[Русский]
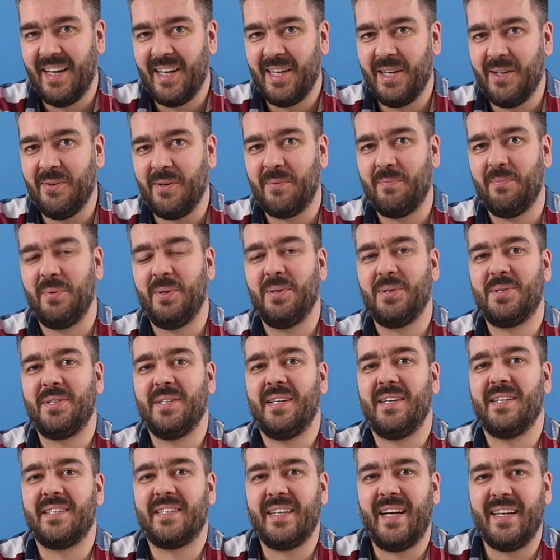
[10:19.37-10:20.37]
И вот
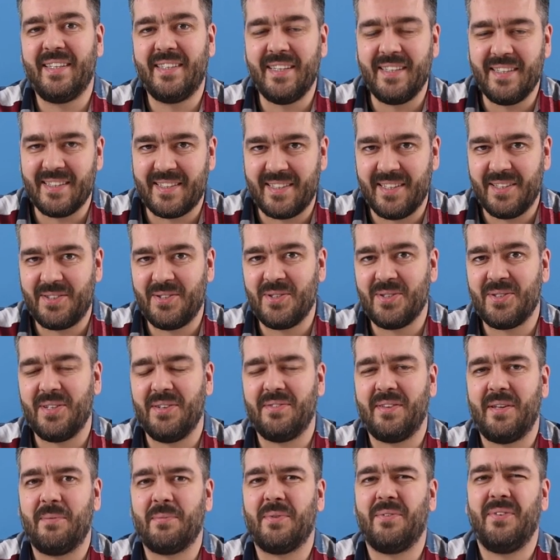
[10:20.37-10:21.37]
получилось 11
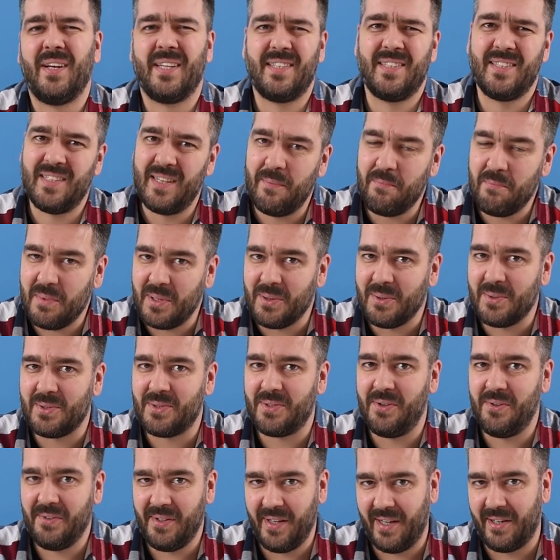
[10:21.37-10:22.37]
часов, там 27 минут,
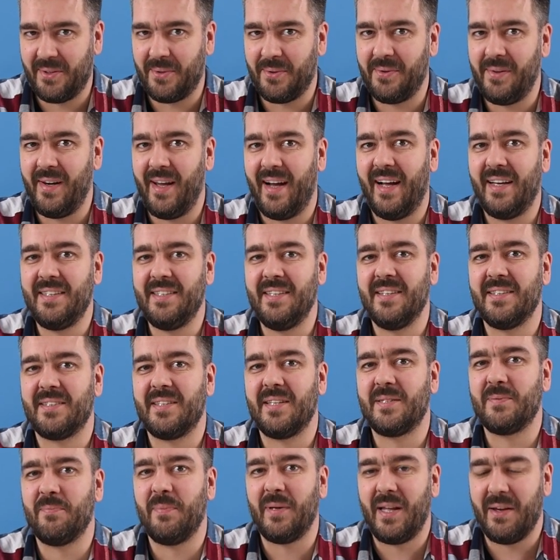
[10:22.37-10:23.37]
что ли, не ну, округляю,
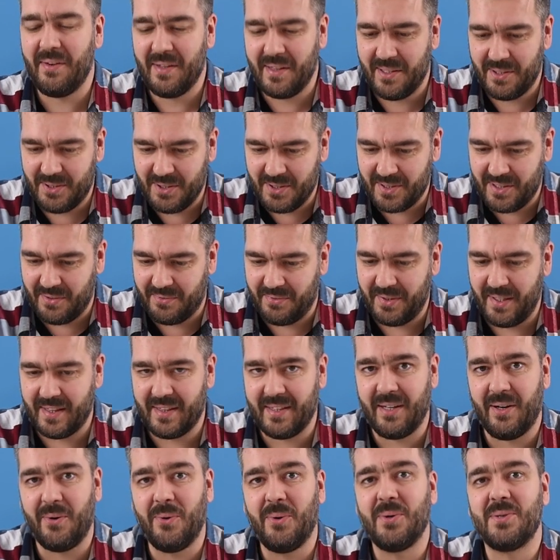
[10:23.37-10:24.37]
11 с половиной часов.
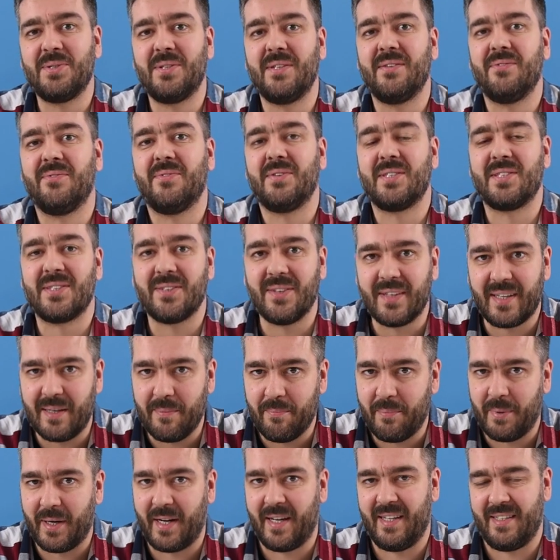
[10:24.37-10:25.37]
Это очень высокий
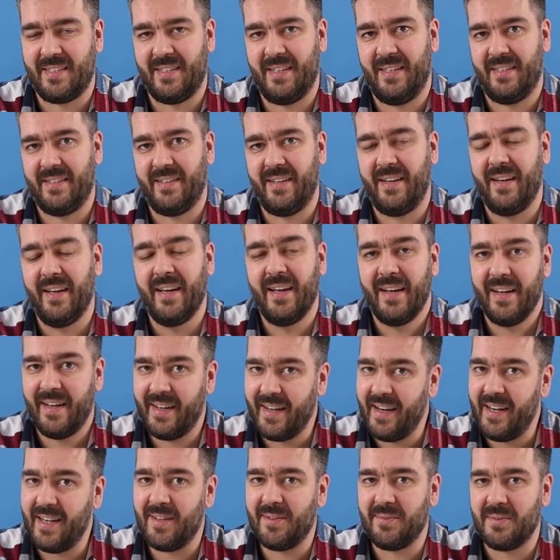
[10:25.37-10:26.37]
показатель,
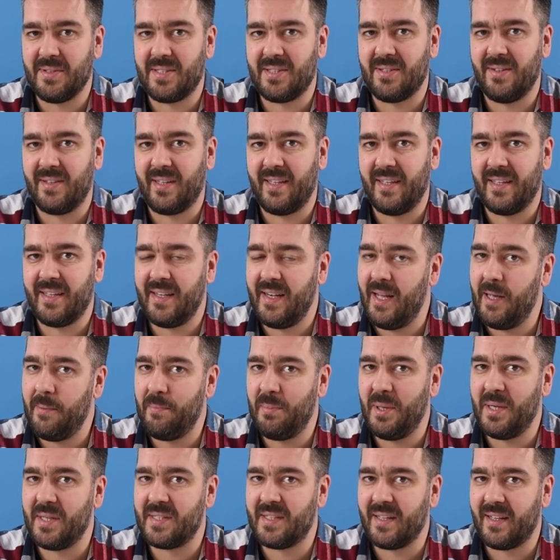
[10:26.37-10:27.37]
реально высокий. Для
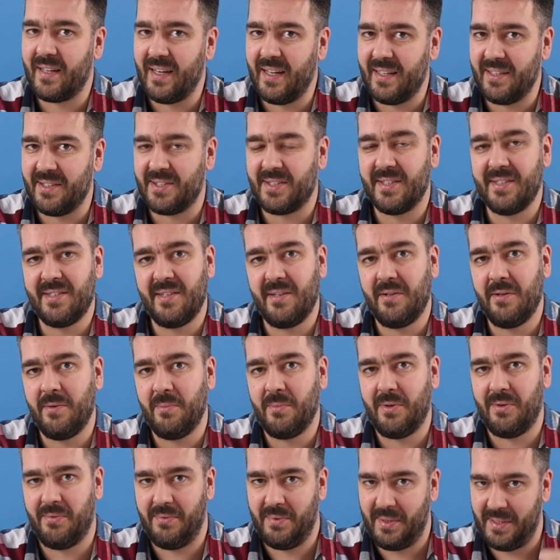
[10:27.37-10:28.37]
IPS-экрана
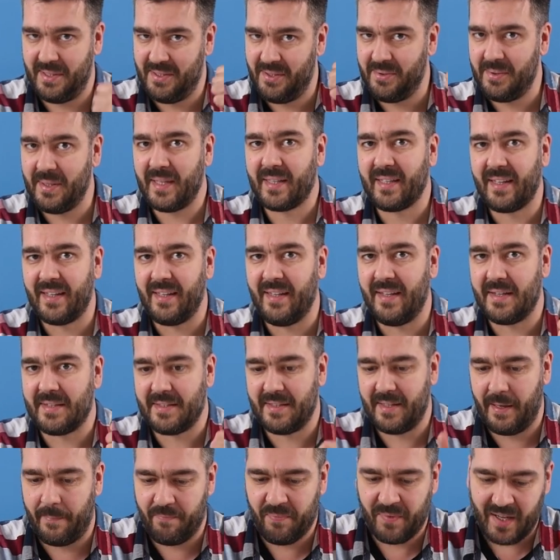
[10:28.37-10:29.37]
6-дюймового результат
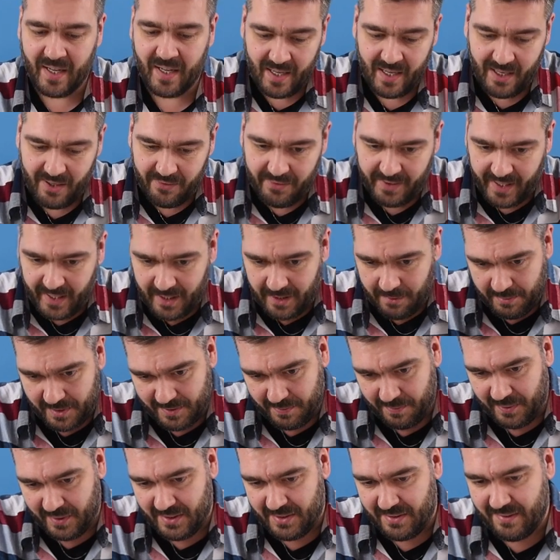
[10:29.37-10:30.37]
классный. В реальном
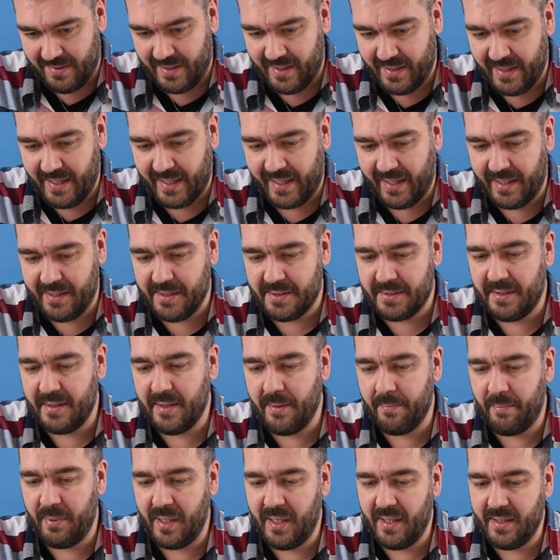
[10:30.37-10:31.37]
использовании я, конечно,
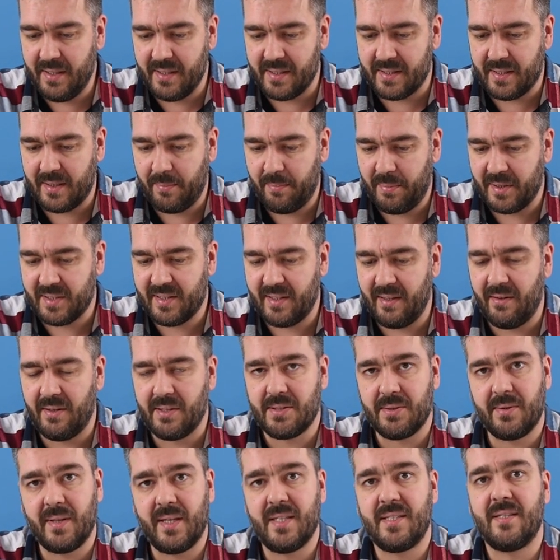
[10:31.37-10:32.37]
не поленился и поставил
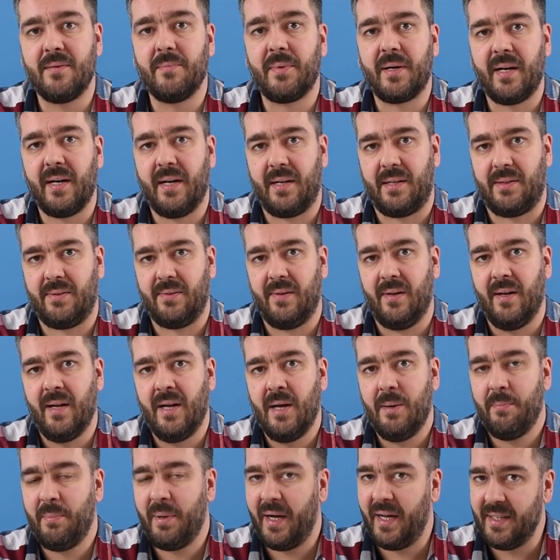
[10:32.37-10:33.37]
сюда сим-карту.
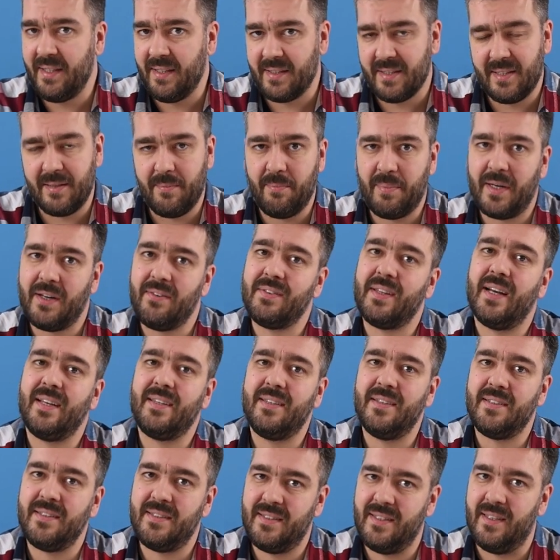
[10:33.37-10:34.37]
Походил с ним, правда,
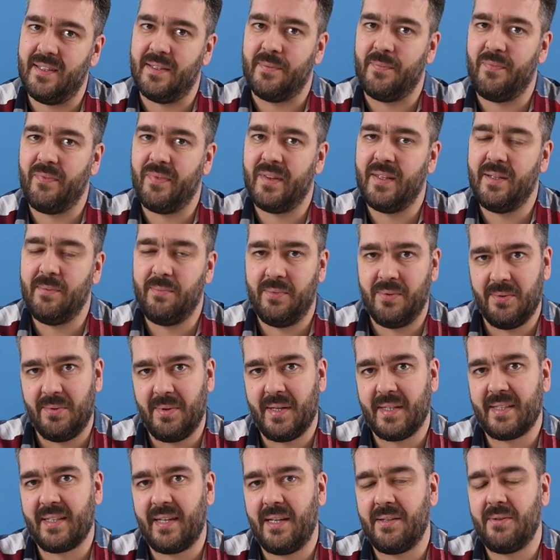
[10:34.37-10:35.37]
один день. Не буду
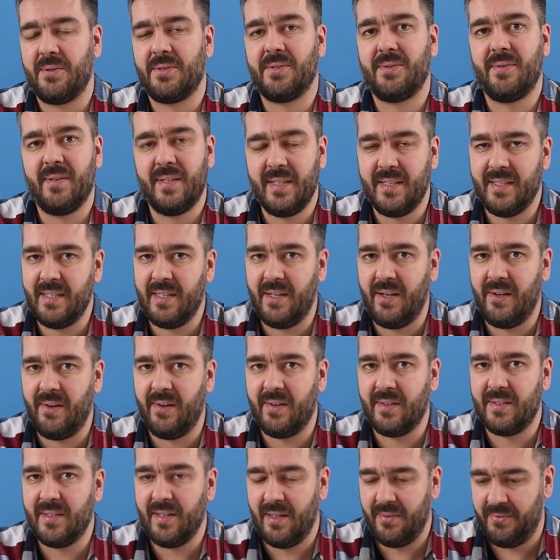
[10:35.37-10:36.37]
рассказывать, что
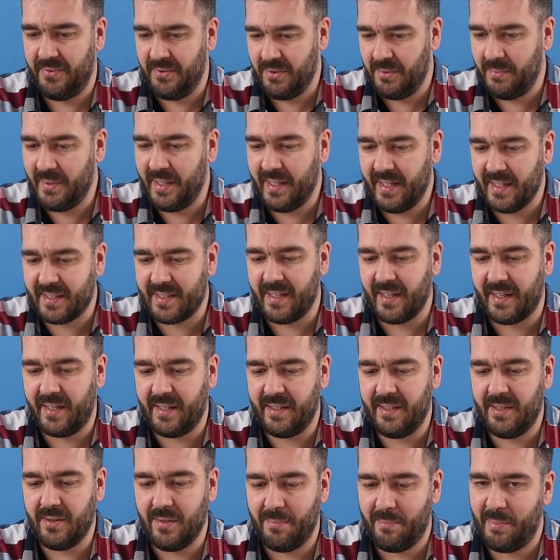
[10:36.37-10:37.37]
неделю, телефон у меня несколько
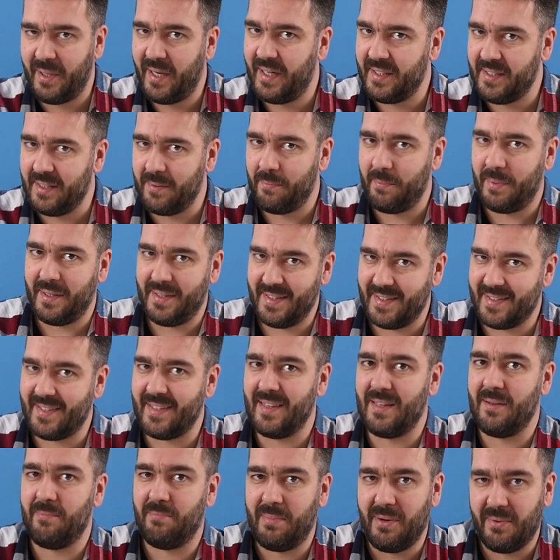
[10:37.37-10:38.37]
дней, но походил
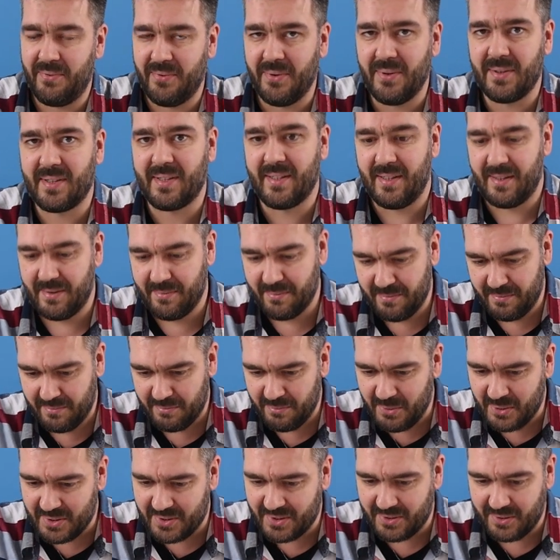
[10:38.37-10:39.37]
полноценно, пофоткал,
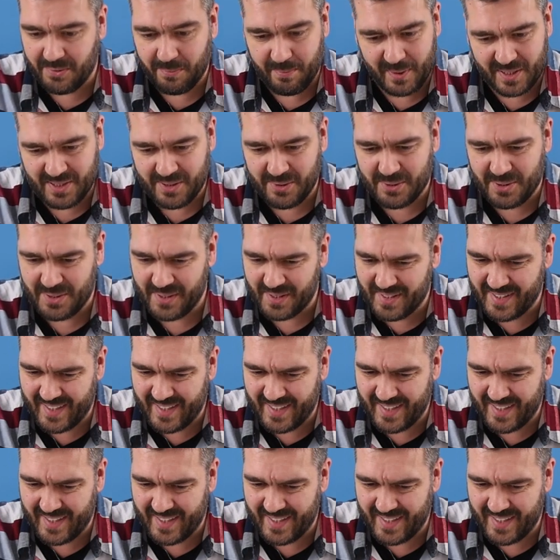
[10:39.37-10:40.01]
музыку послушал.